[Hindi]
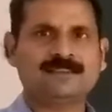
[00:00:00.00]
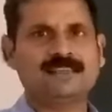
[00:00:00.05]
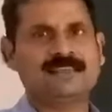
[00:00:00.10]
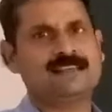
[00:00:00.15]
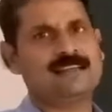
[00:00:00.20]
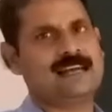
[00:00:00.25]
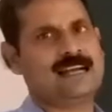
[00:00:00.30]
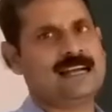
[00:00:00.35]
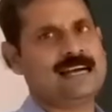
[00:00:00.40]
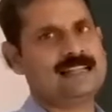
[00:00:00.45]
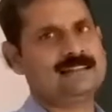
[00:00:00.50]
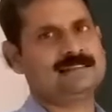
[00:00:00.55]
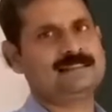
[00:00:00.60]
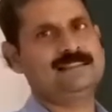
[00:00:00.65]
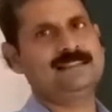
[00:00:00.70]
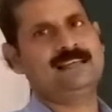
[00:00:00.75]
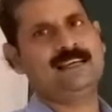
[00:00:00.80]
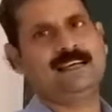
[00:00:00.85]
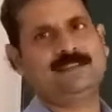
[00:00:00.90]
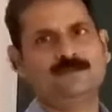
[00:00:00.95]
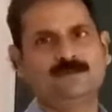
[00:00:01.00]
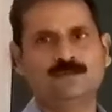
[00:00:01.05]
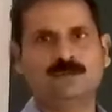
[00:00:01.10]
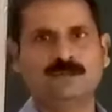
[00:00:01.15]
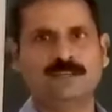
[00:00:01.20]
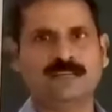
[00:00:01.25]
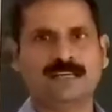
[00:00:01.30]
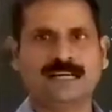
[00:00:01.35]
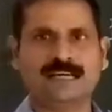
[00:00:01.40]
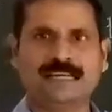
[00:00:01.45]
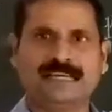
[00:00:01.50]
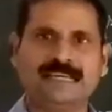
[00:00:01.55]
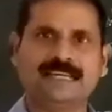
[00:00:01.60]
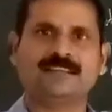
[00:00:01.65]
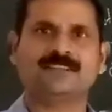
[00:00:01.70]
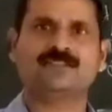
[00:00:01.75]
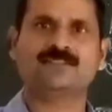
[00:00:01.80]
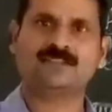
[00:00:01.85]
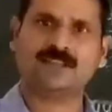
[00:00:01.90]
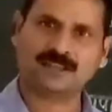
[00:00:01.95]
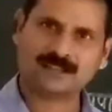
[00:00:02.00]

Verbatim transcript: दिन लगाती है सूर्य का एक